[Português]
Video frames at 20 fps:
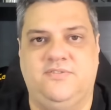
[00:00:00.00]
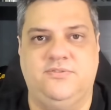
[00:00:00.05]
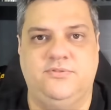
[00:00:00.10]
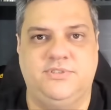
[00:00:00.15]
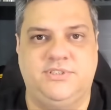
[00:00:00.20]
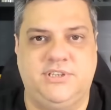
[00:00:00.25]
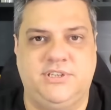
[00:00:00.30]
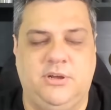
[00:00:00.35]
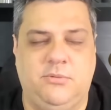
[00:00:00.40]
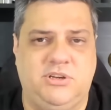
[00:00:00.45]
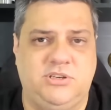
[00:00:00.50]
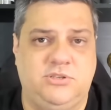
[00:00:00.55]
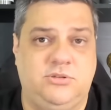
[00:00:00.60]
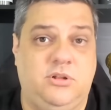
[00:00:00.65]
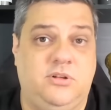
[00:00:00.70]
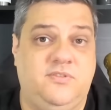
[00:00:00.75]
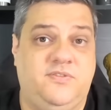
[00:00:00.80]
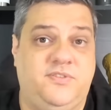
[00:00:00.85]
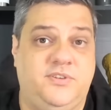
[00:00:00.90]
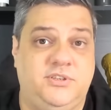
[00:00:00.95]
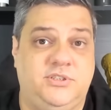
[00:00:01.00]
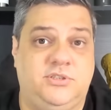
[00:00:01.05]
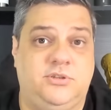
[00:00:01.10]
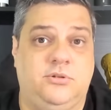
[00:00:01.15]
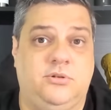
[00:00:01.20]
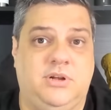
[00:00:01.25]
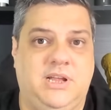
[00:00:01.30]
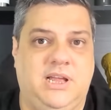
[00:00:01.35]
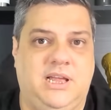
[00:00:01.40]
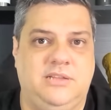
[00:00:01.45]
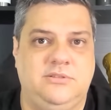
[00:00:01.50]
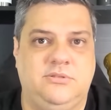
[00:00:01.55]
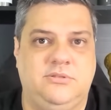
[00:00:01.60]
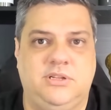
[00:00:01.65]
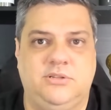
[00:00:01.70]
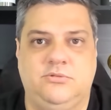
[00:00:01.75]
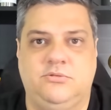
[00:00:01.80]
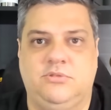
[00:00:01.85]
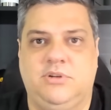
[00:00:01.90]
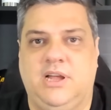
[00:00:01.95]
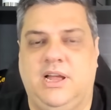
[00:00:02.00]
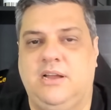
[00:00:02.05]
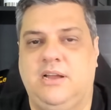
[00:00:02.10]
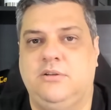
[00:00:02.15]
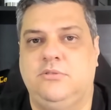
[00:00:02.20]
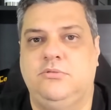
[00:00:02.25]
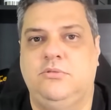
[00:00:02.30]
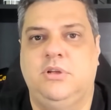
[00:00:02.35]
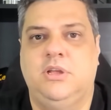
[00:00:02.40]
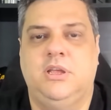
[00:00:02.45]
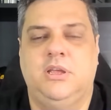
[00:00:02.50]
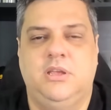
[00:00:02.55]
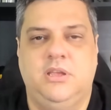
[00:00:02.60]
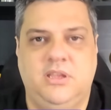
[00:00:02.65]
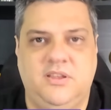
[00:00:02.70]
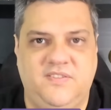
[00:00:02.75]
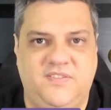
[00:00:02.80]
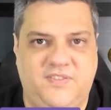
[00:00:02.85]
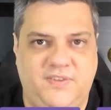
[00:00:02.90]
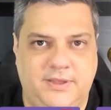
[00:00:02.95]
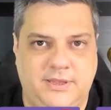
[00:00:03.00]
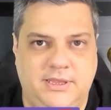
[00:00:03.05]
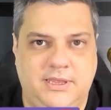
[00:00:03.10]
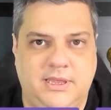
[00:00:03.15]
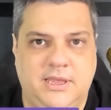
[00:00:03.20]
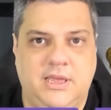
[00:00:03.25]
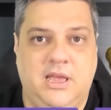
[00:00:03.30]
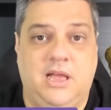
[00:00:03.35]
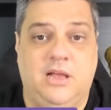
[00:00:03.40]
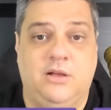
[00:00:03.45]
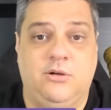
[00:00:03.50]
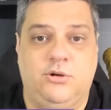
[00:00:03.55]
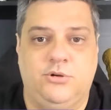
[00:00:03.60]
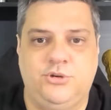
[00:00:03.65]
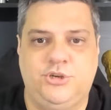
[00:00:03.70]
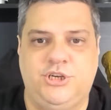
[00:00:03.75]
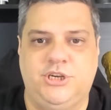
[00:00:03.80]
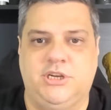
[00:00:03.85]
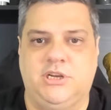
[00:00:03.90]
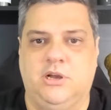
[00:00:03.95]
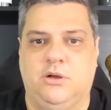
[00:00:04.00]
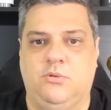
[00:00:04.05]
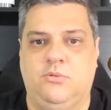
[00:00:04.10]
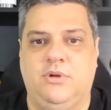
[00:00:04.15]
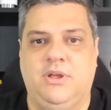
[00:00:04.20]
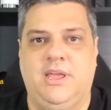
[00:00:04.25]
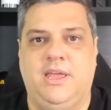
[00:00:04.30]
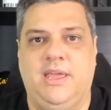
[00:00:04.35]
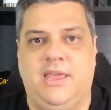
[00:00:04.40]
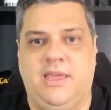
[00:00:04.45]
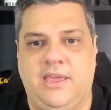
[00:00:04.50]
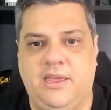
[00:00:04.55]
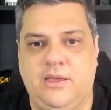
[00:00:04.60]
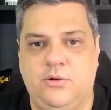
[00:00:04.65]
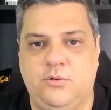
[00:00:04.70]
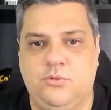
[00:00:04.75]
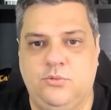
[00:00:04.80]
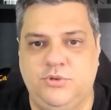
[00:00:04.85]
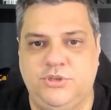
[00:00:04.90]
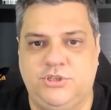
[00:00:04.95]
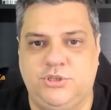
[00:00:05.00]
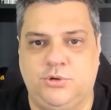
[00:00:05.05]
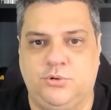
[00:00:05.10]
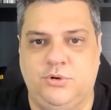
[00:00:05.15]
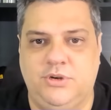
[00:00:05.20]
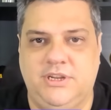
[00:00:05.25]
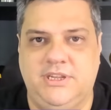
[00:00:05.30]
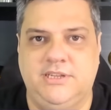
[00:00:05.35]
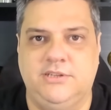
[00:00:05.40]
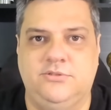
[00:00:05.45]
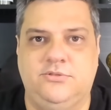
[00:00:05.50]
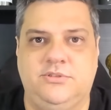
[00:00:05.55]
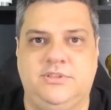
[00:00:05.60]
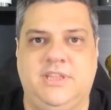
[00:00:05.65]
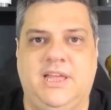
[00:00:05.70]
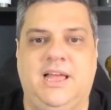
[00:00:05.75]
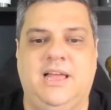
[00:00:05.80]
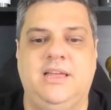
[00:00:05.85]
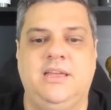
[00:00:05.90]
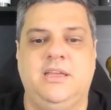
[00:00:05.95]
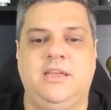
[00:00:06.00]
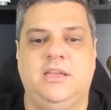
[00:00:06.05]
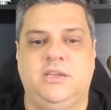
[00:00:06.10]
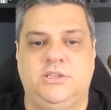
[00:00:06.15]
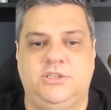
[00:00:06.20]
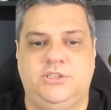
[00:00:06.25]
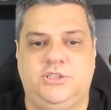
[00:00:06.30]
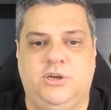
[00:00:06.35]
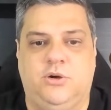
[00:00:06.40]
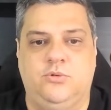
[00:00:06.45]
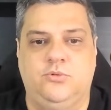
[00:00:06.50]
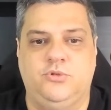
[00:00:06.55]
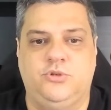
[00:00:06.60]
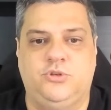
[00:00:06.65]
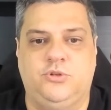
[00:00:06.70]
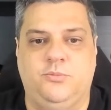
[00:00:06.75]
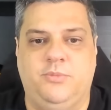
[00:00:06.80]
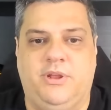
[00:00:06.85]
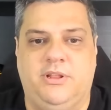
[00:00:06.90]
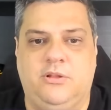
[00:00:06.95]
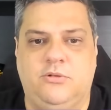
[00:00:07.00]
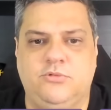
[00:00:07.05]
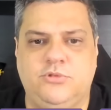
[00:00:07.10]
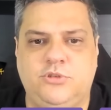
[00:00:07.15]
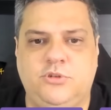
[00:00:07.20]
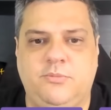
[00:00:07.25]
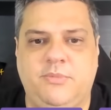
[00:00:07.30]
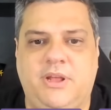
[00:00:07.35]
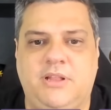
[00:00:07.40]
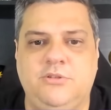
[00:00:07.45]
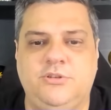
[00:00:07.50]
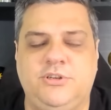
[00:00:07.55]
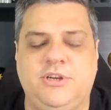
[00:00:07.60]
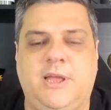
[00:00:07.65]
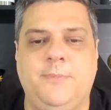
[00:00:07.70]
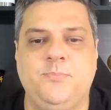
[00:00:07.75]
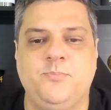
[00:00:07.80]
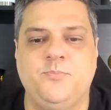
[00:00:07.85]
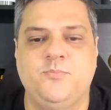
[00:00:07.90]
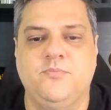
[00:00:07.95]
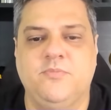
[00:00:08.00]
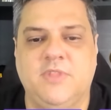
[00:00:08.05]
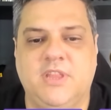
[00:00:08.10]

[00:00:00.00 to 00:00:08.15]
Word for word: função, mas logo foi deslocado né, do cargo. Enfim, agora o Chicão é o escolhido, tá? De Augusto Melo. Augusto Melo já